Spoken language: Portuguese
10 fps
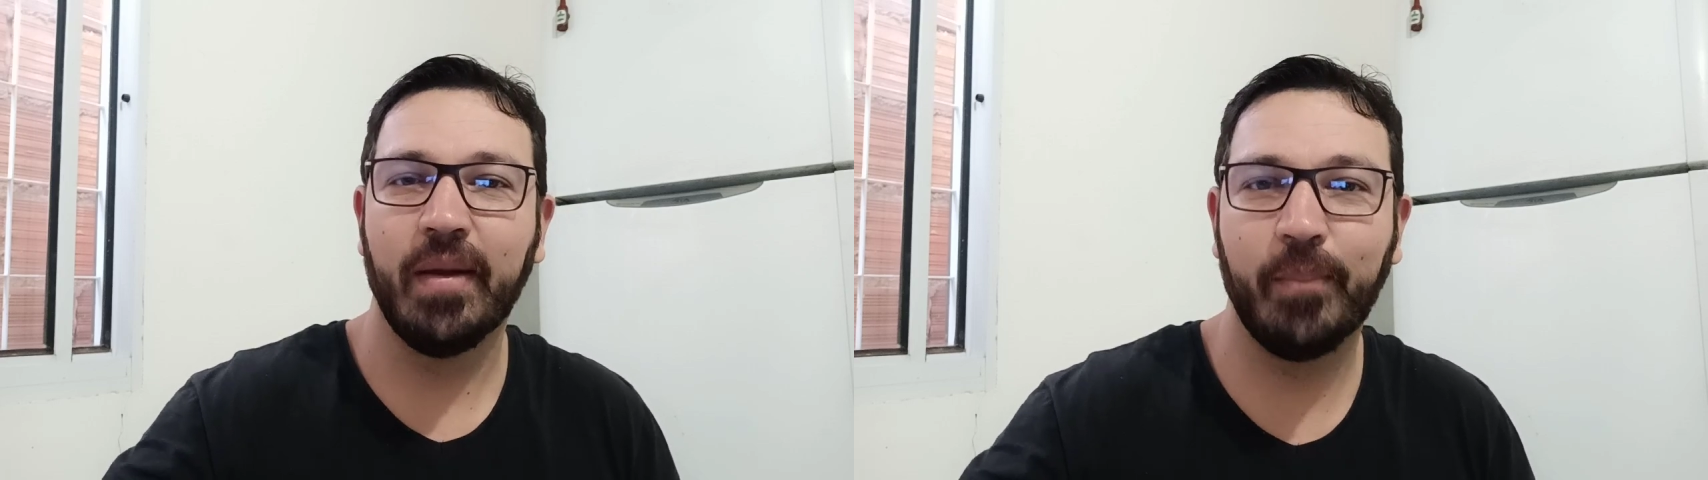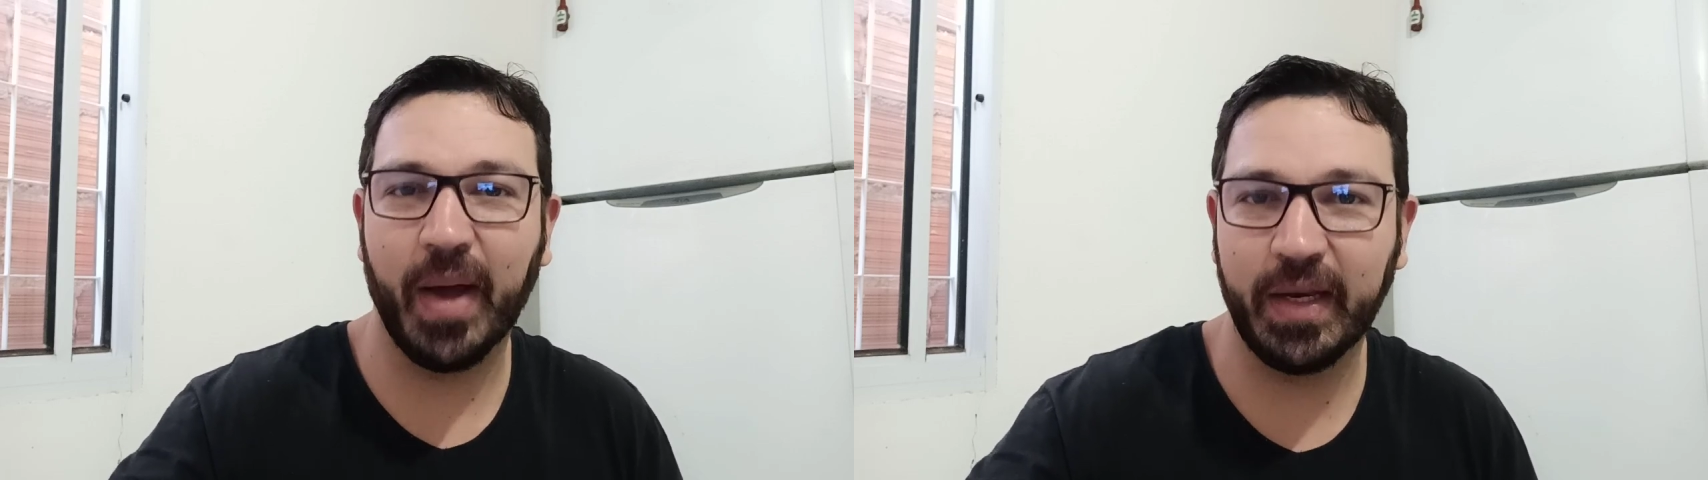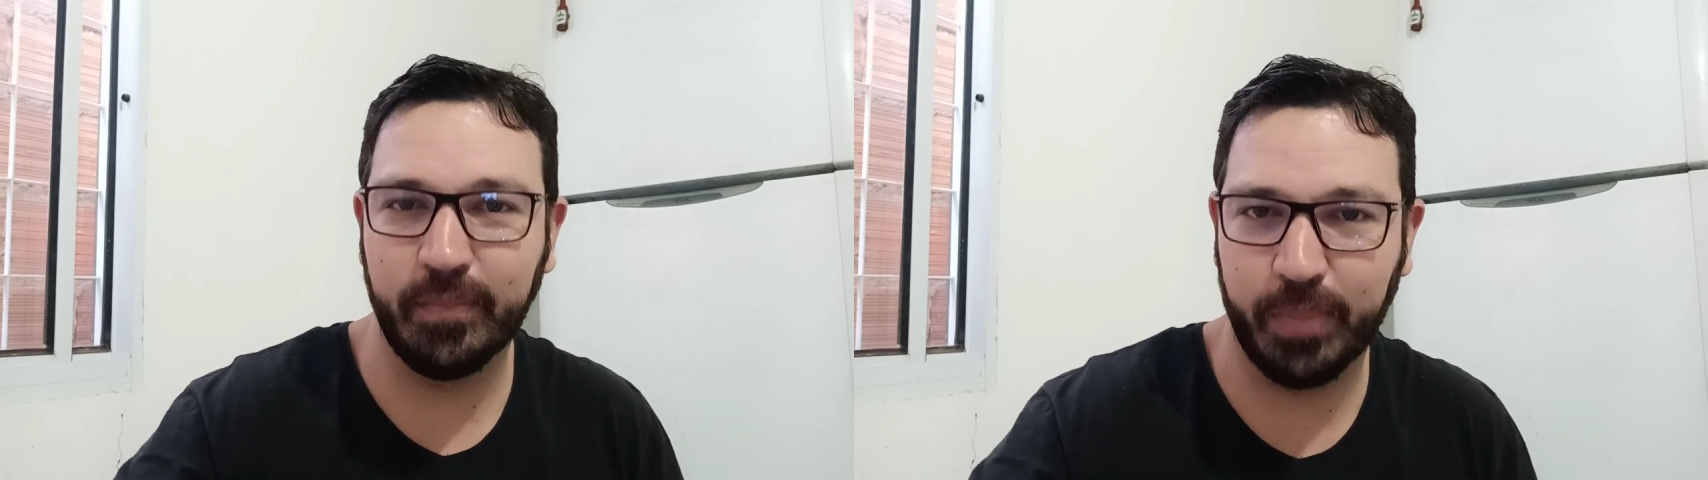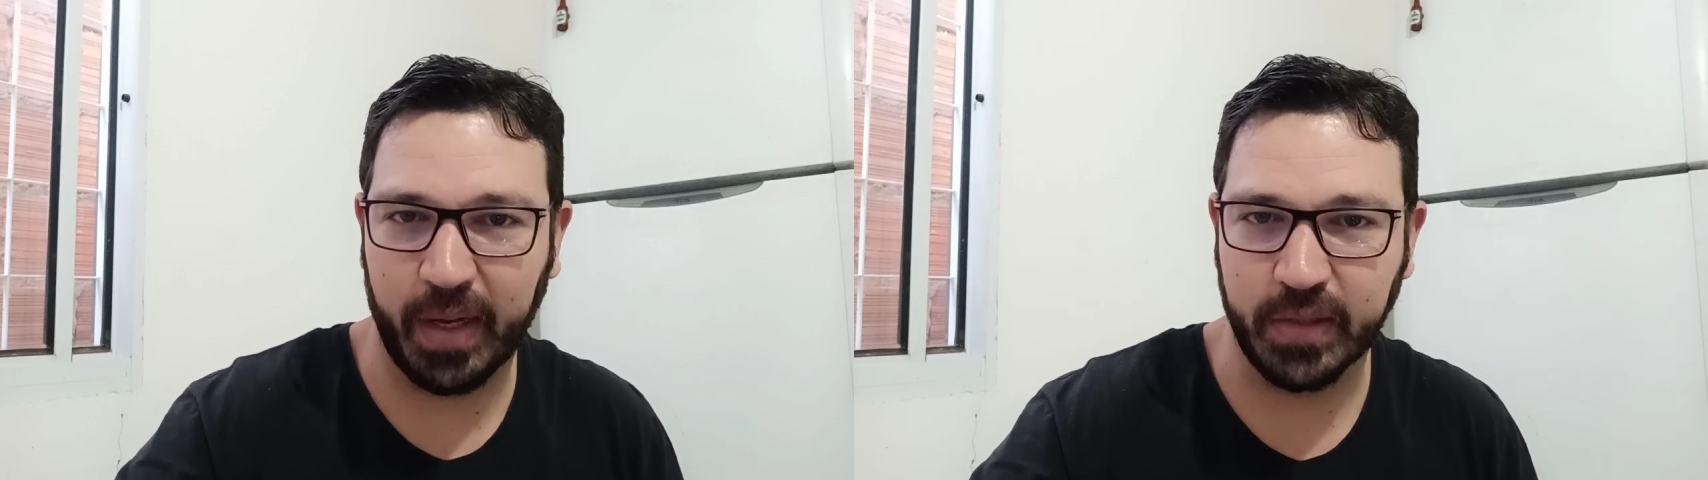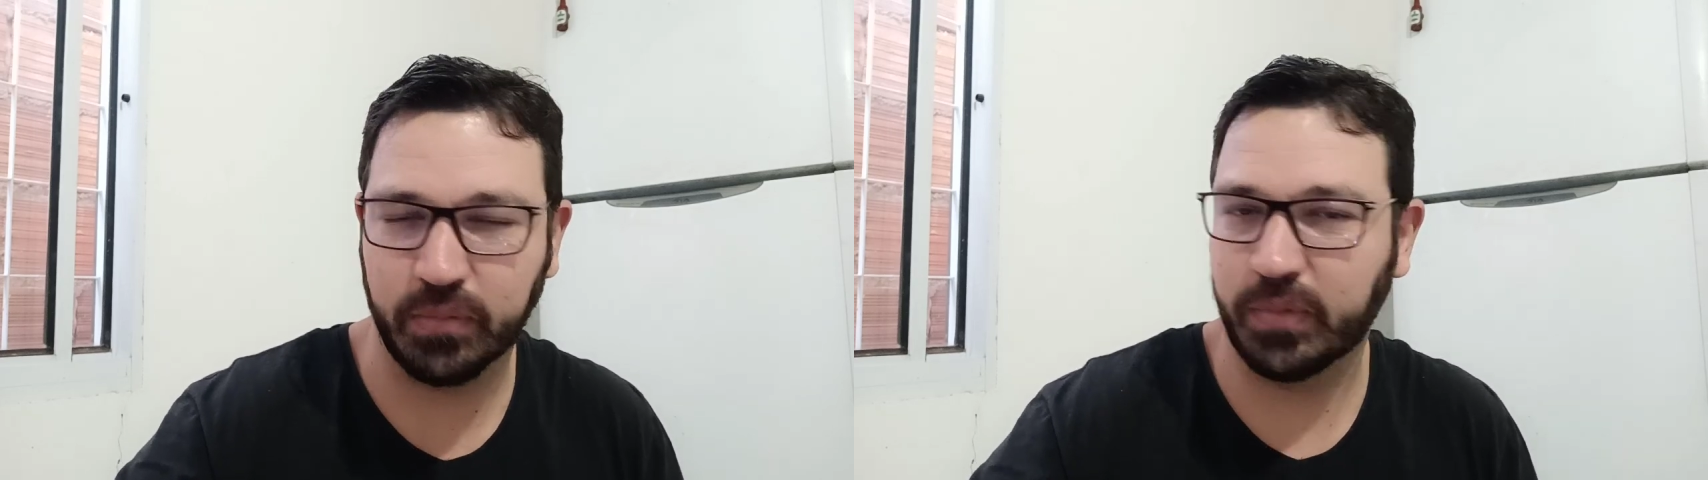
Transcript: para empréstimo.